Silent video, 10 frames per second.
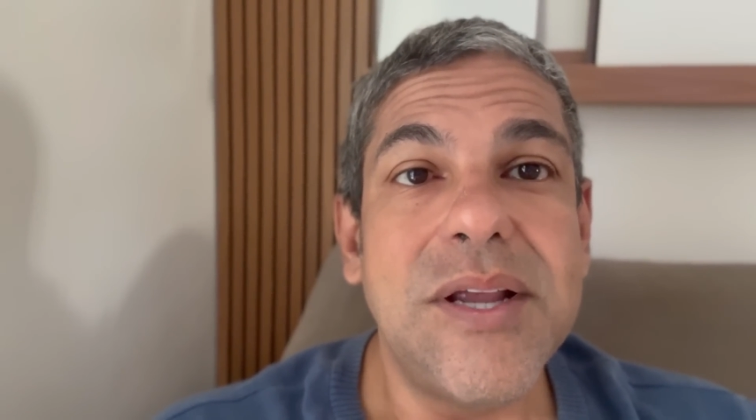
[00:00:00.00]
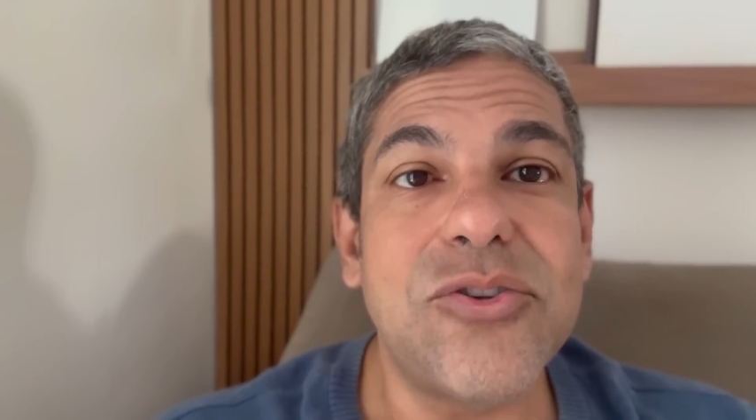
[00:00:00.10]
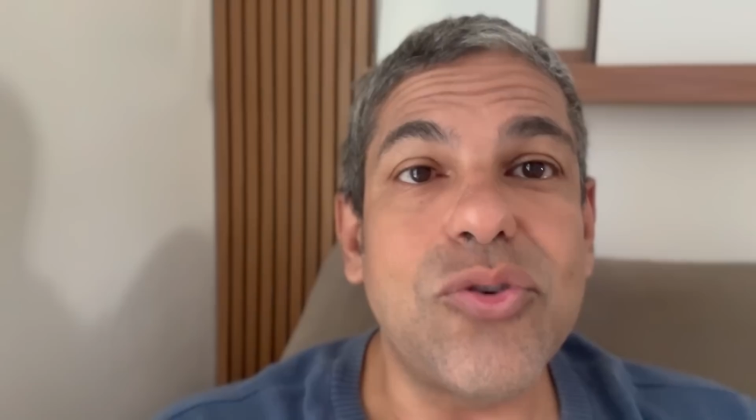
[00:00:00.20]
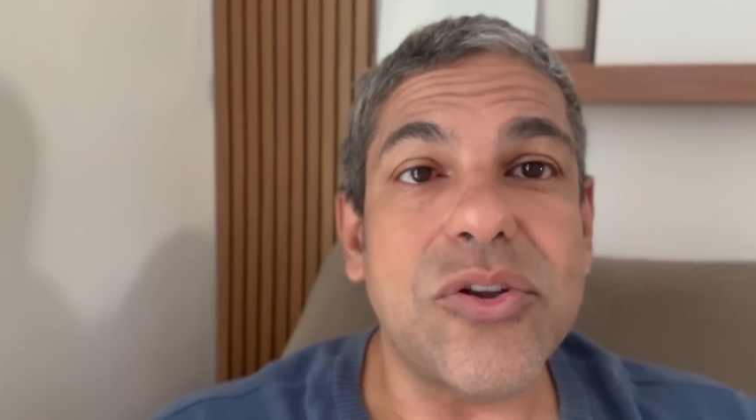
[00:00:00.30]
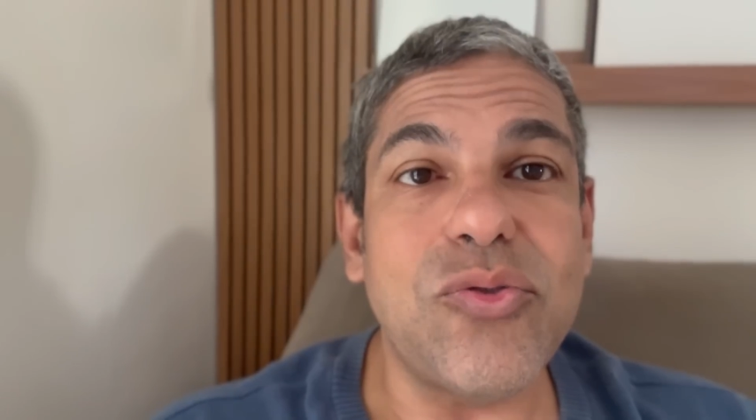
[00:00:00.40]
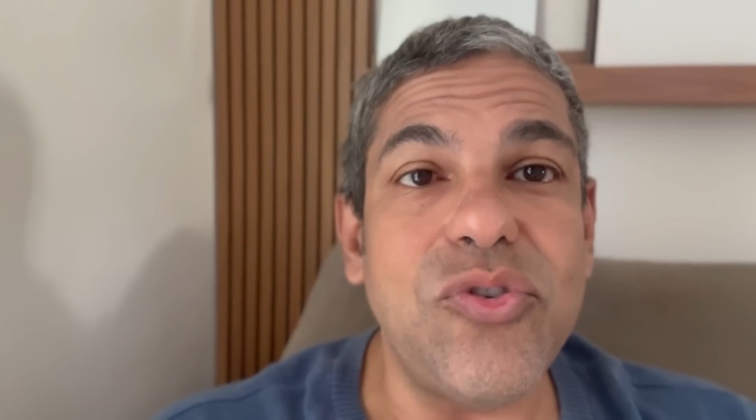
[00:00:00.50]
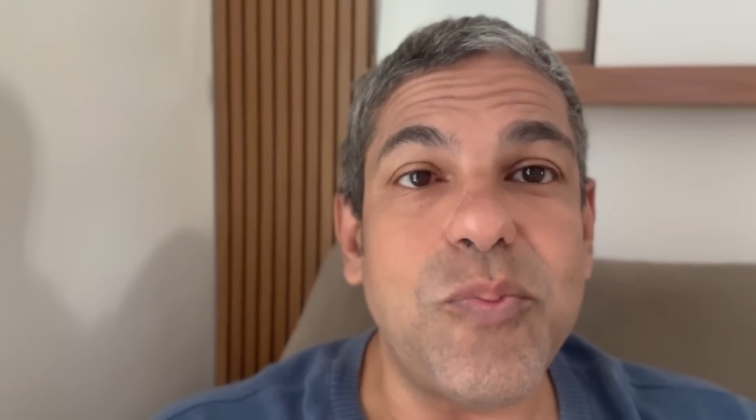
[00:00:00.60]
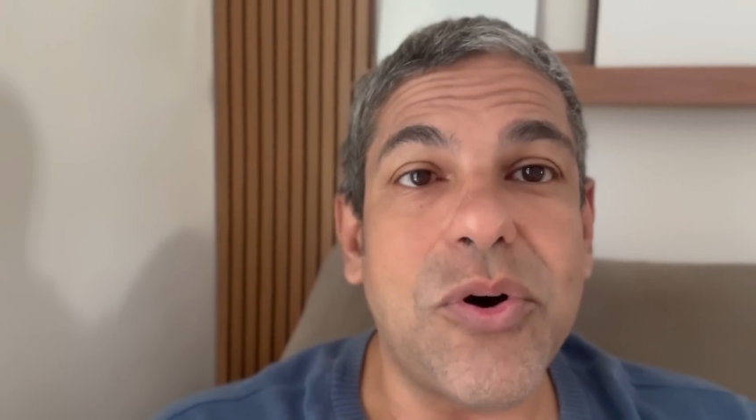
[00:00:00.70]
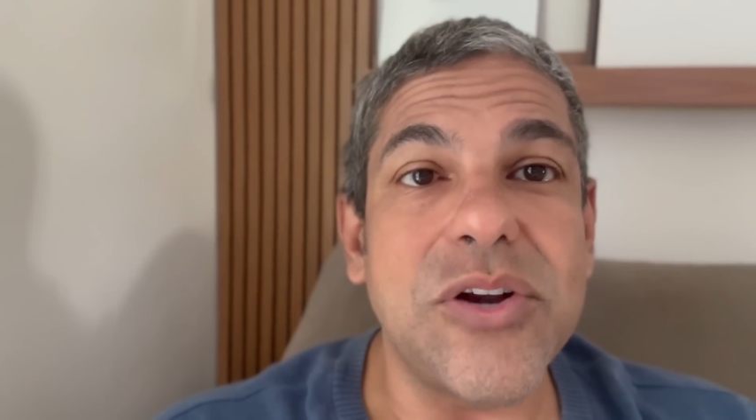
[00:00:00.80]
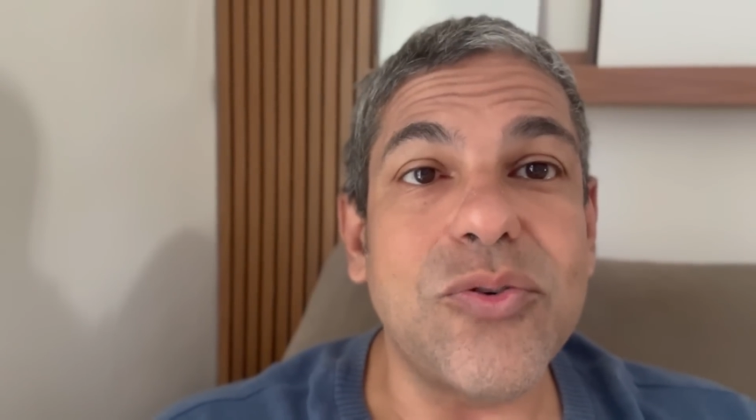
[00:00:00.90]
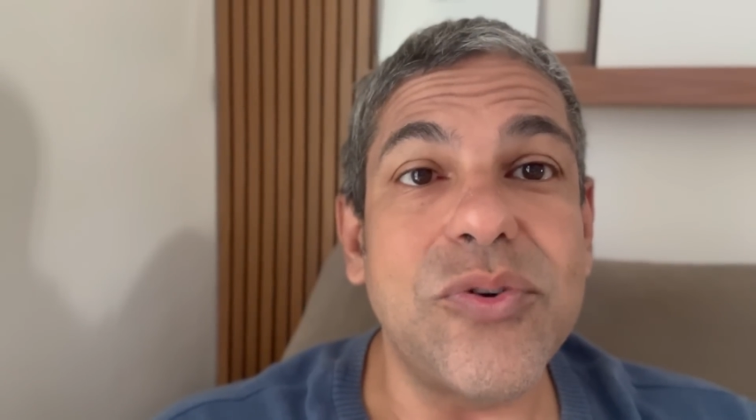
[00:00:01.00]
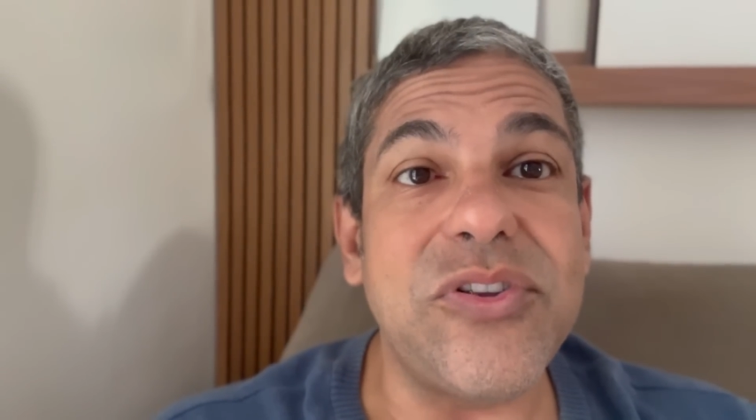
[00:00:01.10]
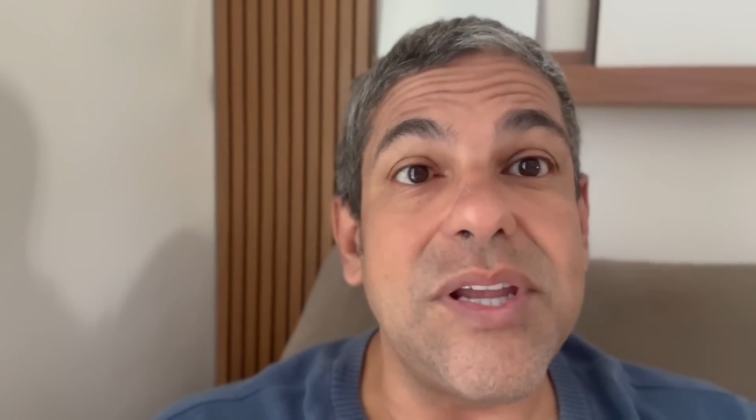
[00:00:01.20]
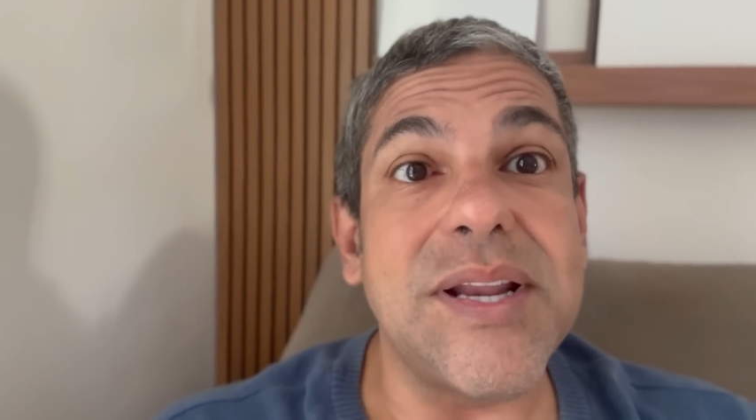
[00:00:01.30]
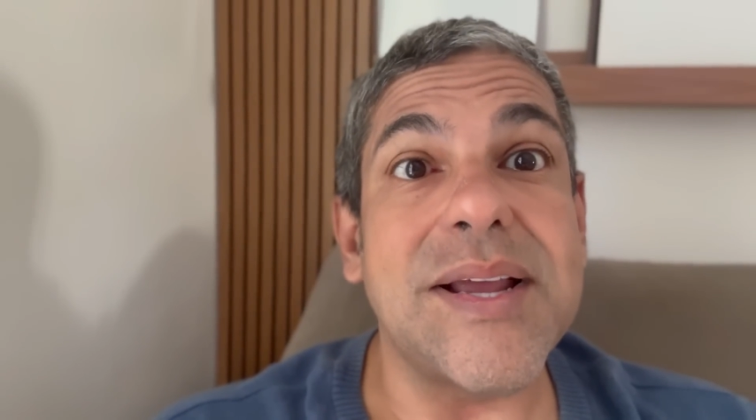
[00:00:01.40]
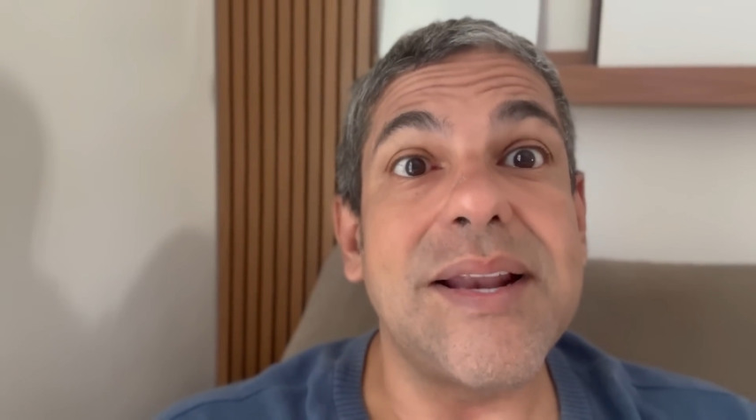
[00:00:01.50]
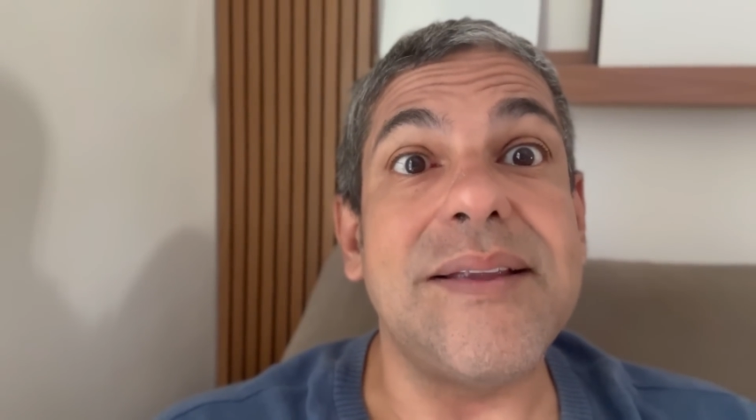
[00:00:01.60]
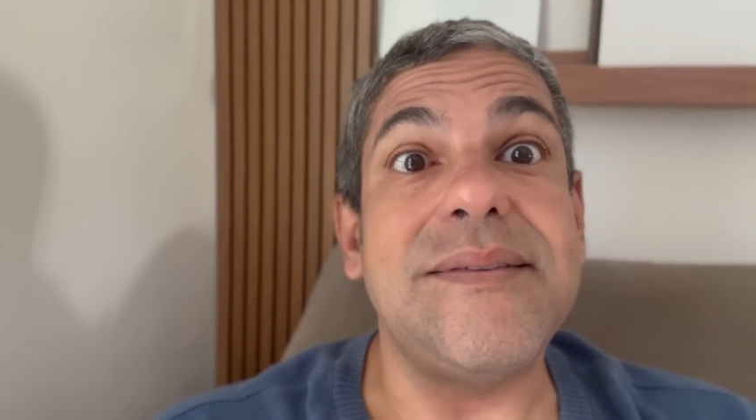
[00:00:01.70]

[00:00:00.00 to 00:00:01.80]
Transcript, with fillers: Só se o esporte conseguir aquela